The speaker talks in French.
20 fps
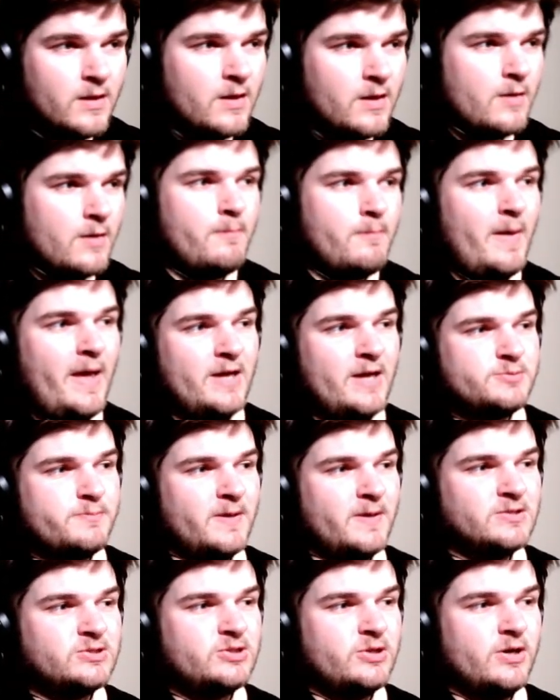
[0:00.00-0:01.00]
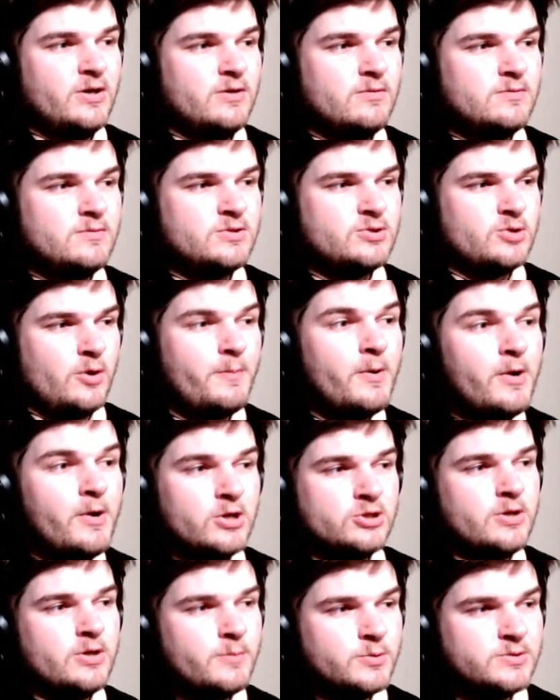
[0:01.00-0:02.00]
Mais je pense que c'est un peu notre
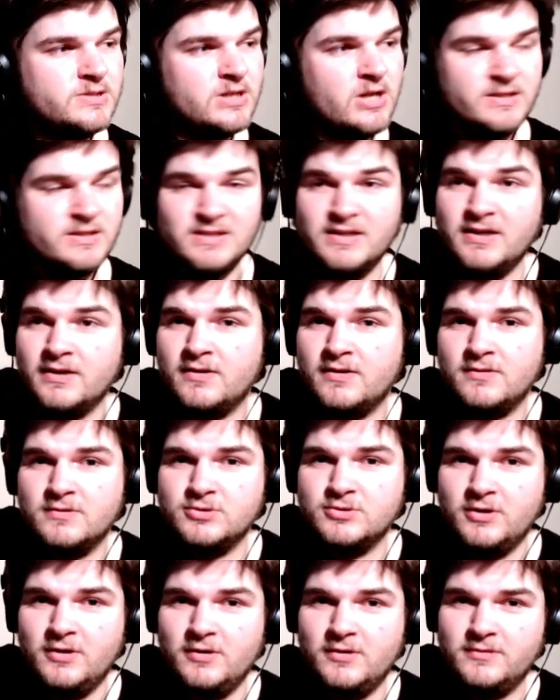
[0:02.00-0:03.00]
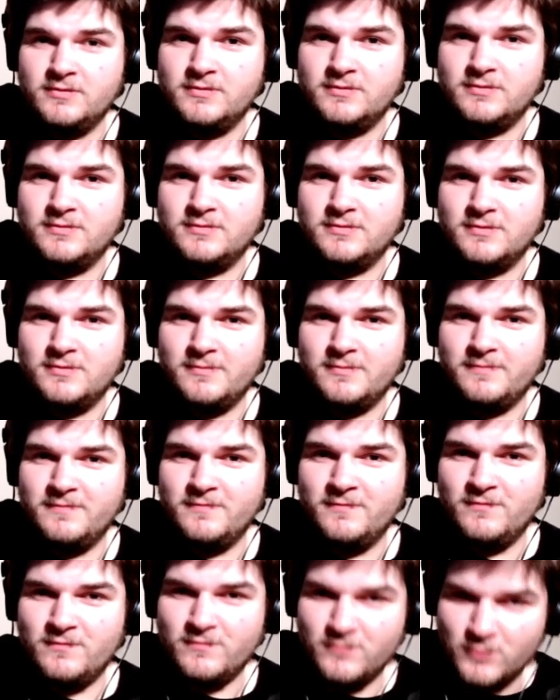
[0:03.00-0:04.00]
job aussi de le dire. Genre,
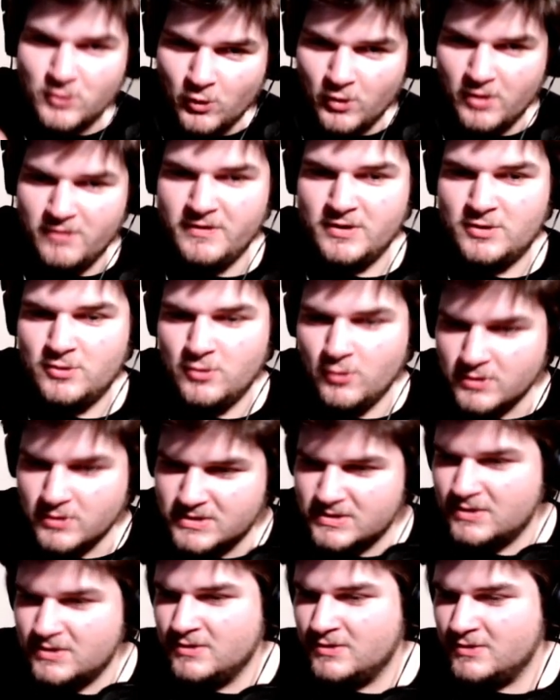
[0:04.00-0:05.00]
vu qu'on l'a vécu, on le sait.